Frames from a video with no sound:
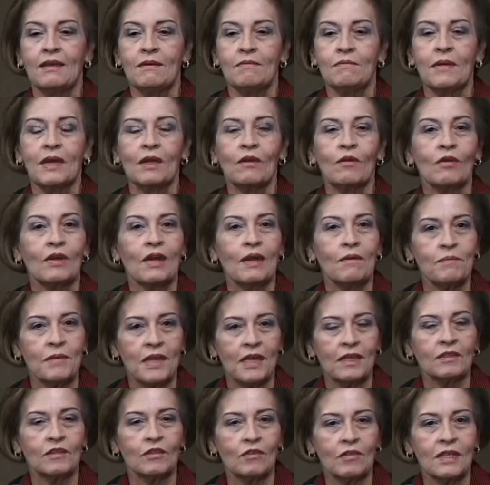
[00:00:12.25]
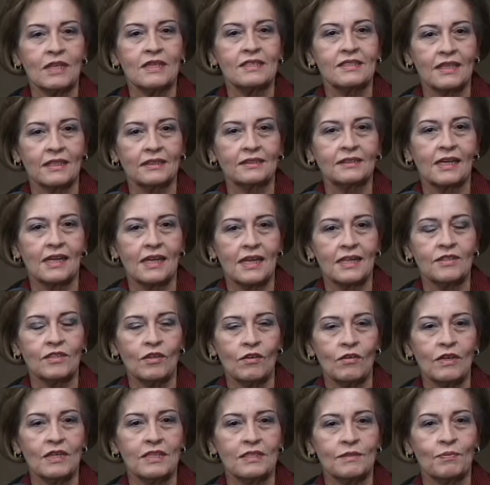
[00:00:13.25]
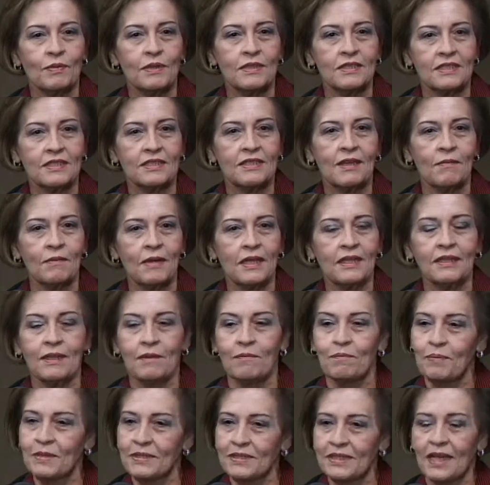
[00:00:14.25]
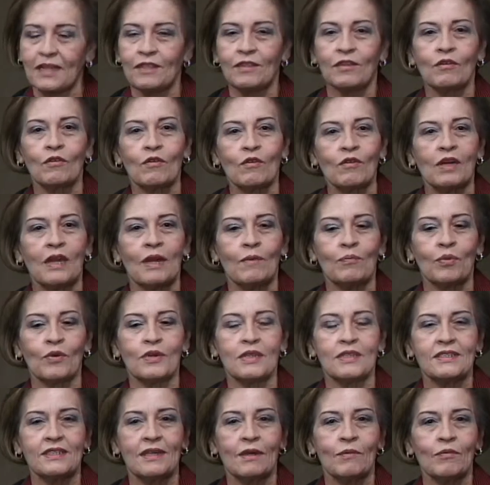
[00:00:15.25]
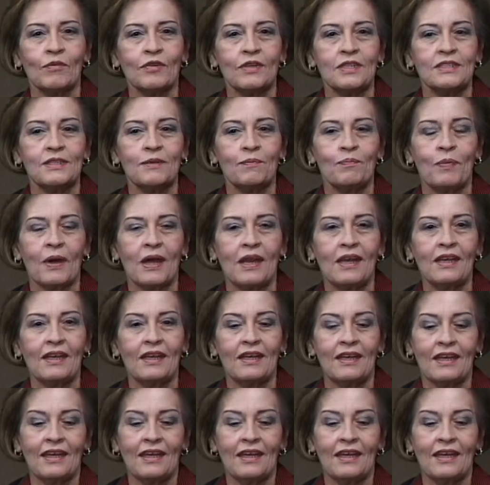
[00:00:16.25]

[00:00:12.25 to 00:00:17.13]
mejoramiento de esas relaciones, precisamente empezando con la Policía Municipal,